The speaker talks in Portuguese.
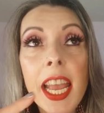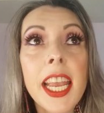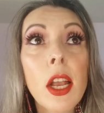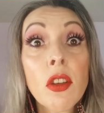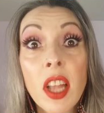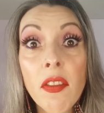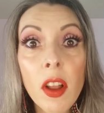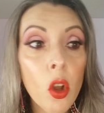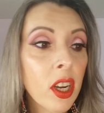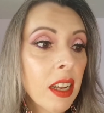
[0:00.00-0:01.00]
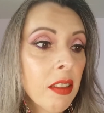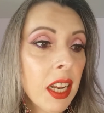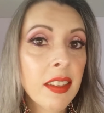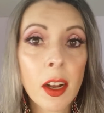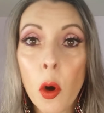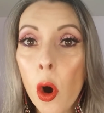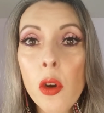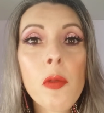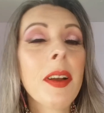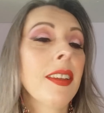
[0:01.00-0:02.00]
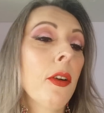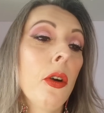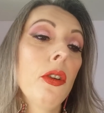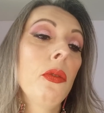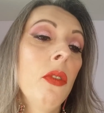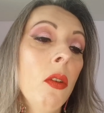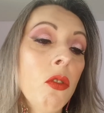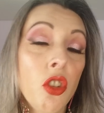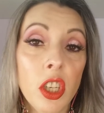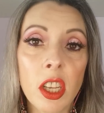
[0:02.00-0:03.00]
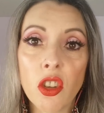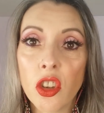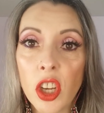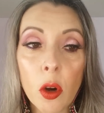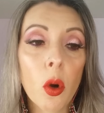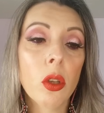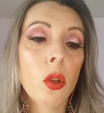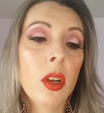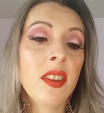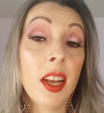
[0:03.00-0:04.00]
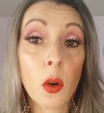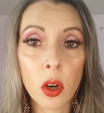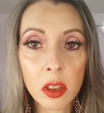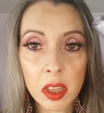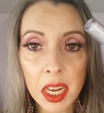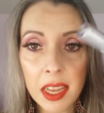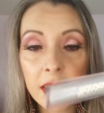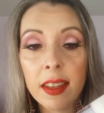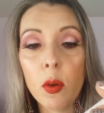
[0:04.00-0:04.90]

Eu estava louca atrás da cor 1, mas a cor 1 não tinha, só tinha a cor 2 e a cor 3.